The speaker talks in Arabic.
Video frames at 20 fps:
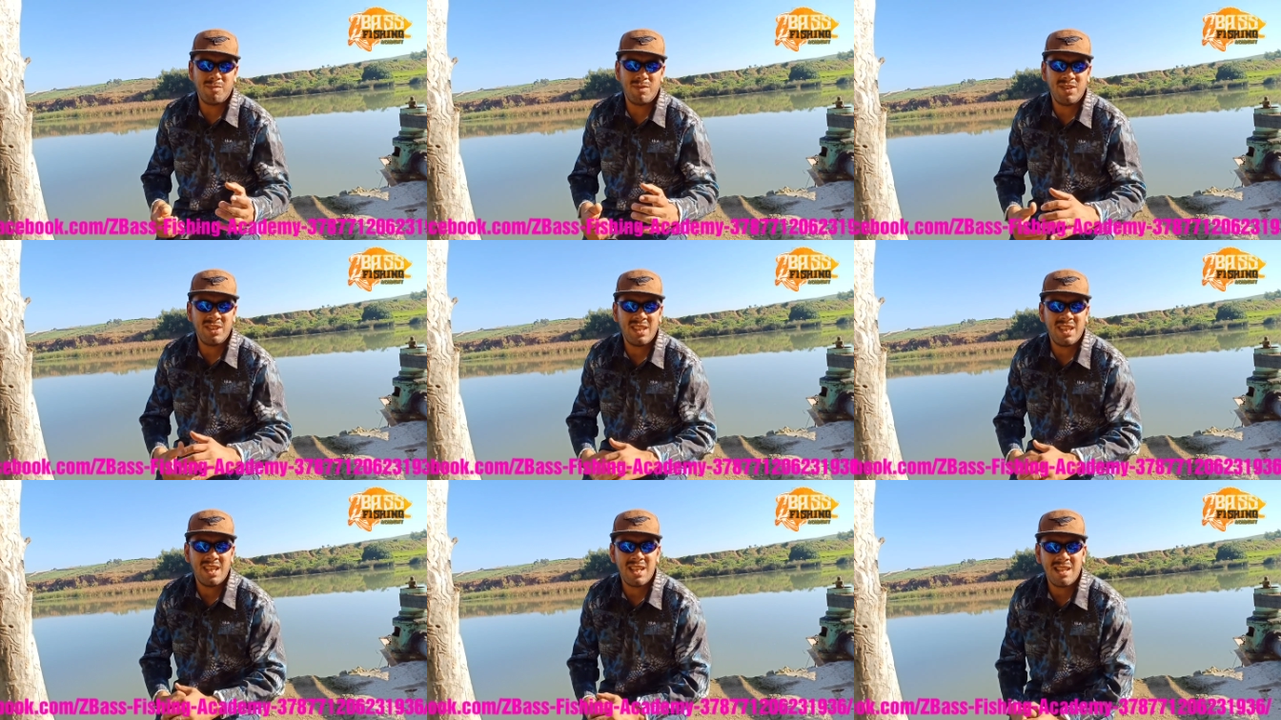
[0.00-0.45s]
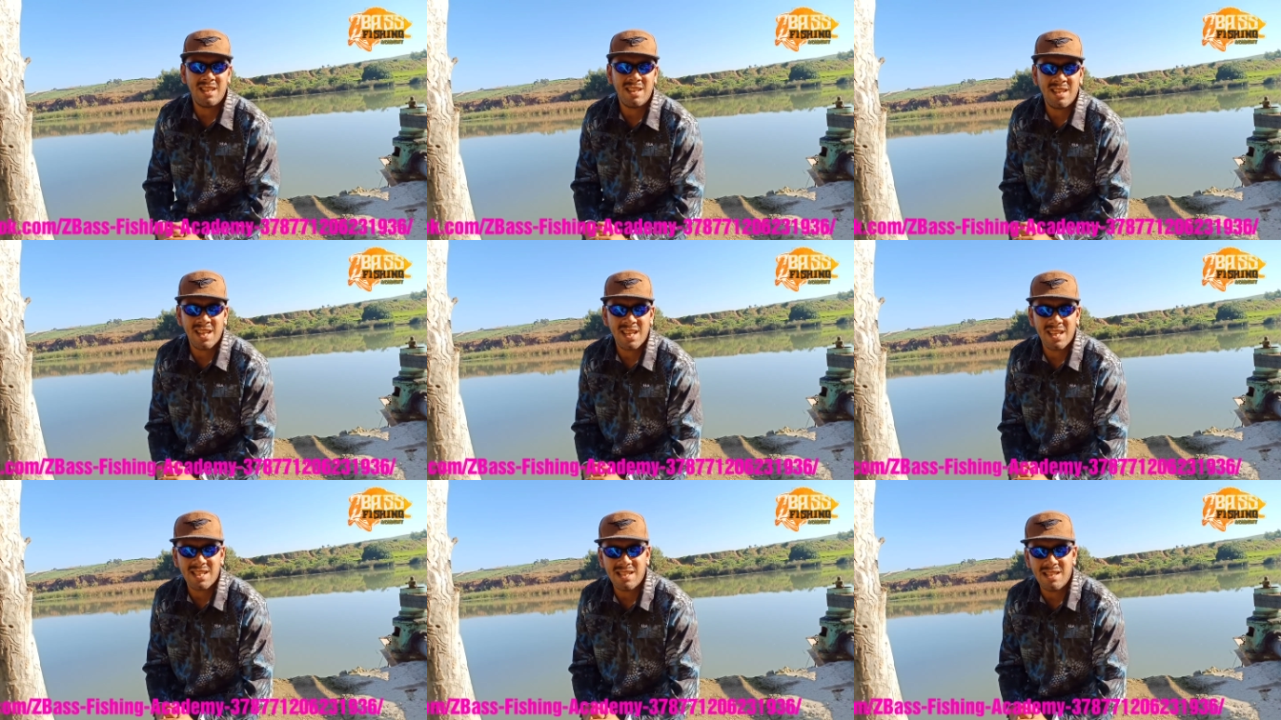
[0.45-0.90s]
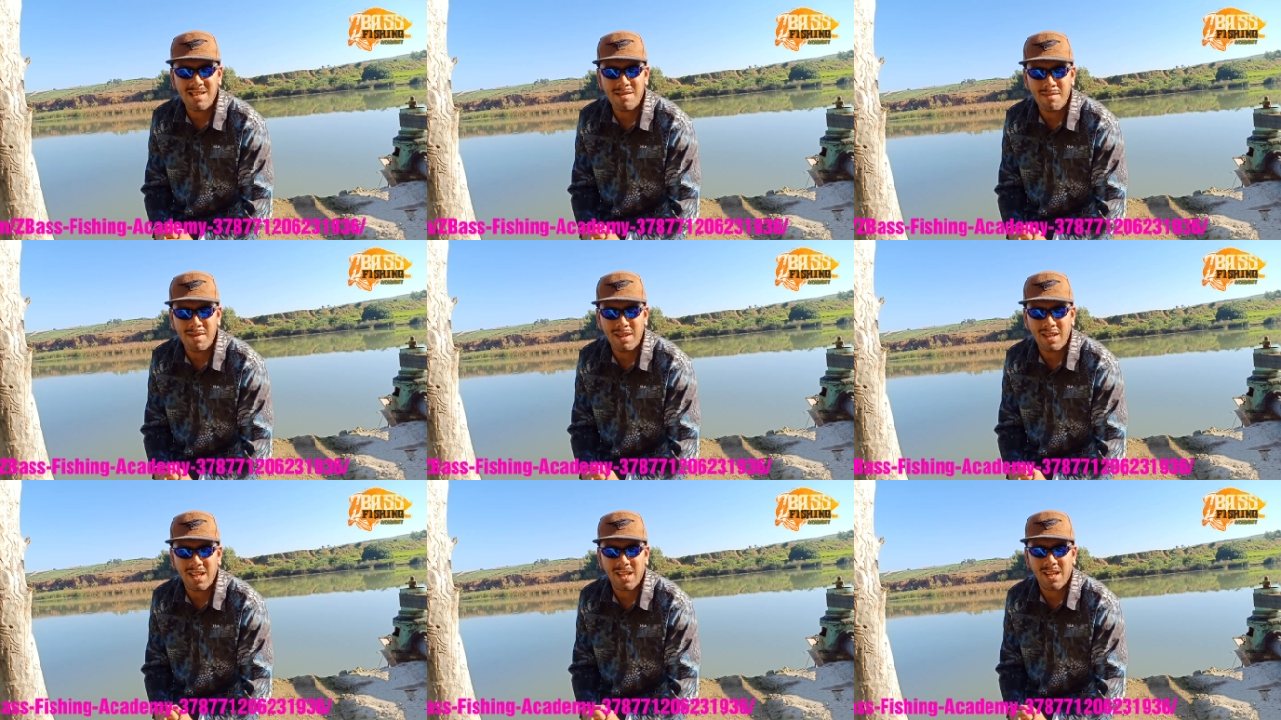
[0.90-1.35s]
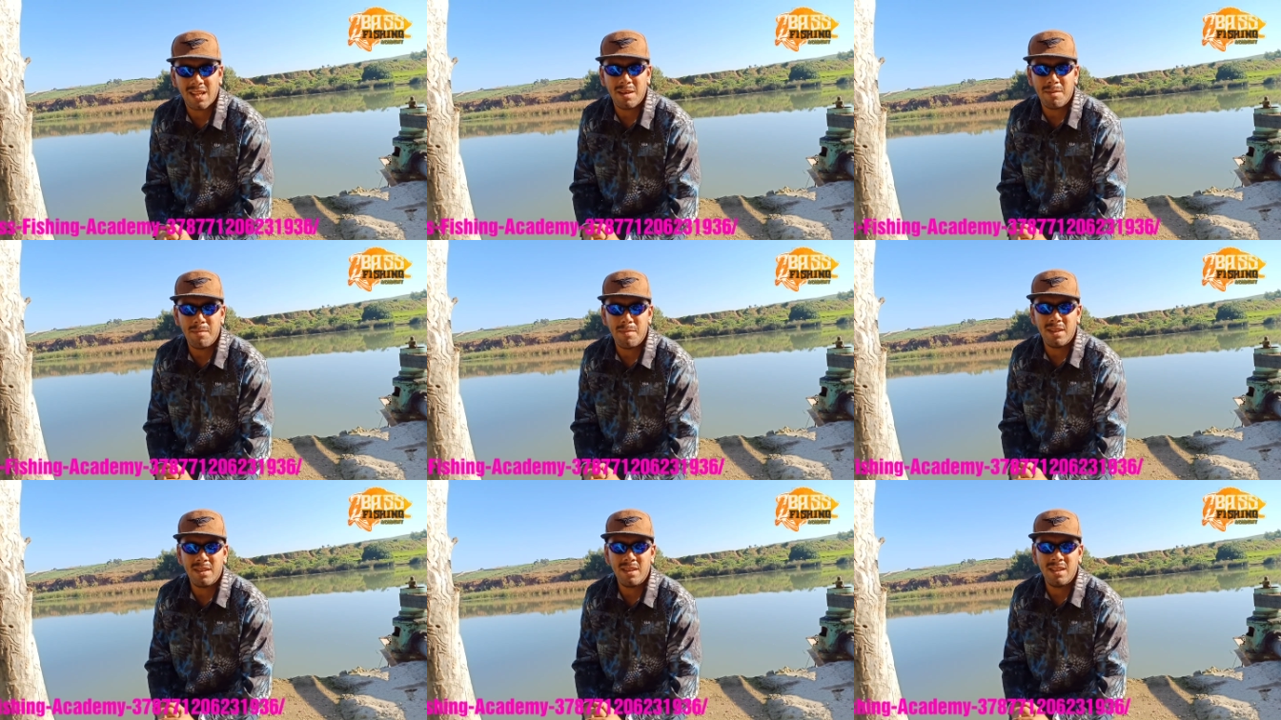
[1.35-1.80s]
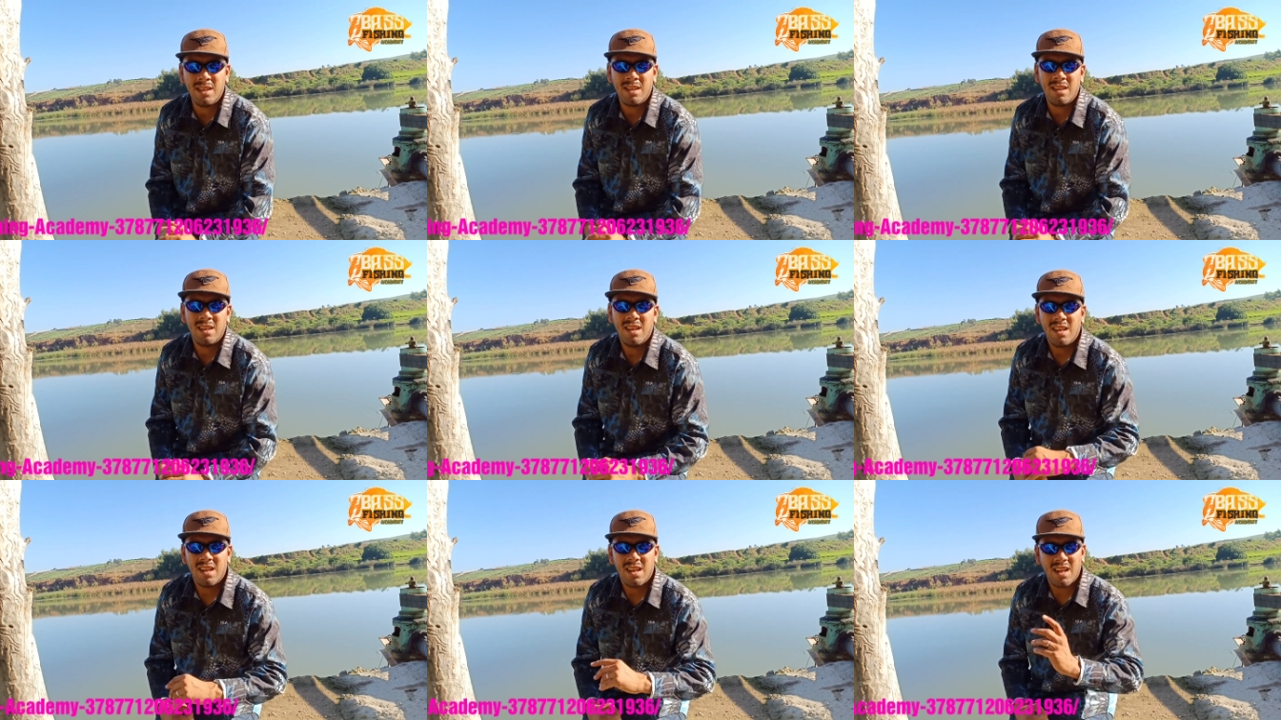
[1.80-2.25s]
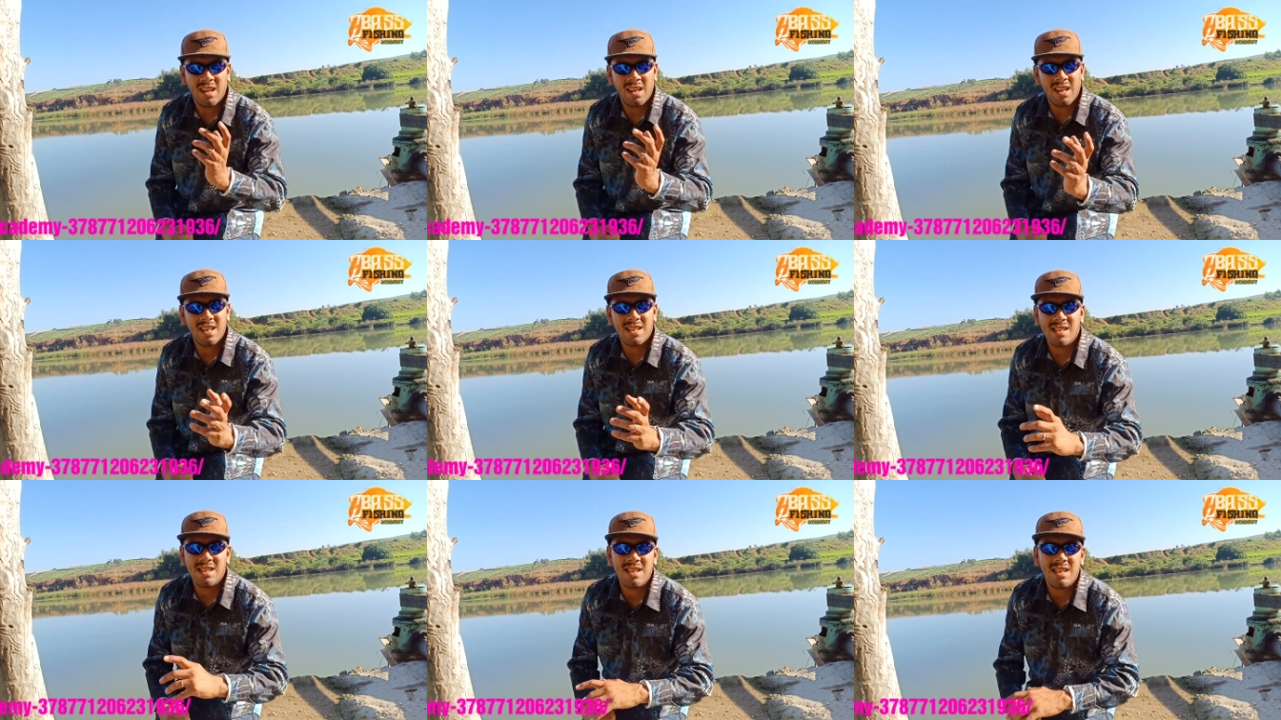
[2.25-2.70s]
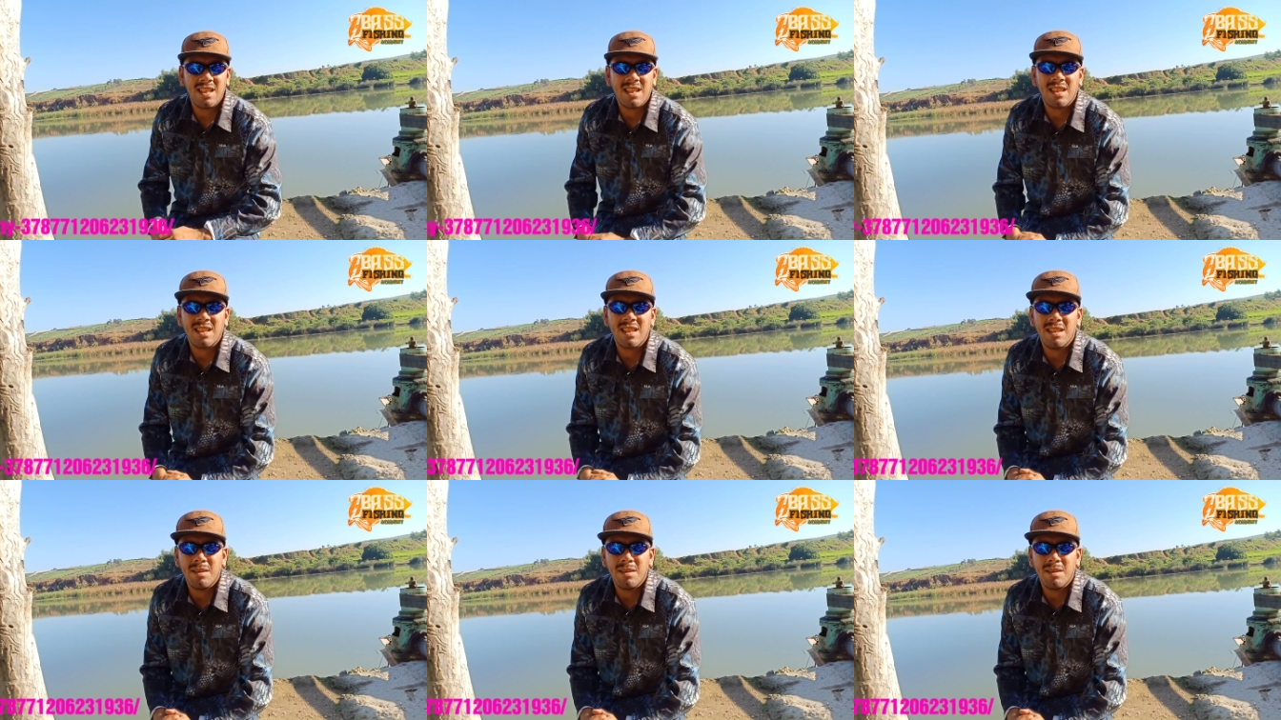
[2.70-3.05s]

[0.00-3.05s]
الناس اللي يلاه بادين الناس اللي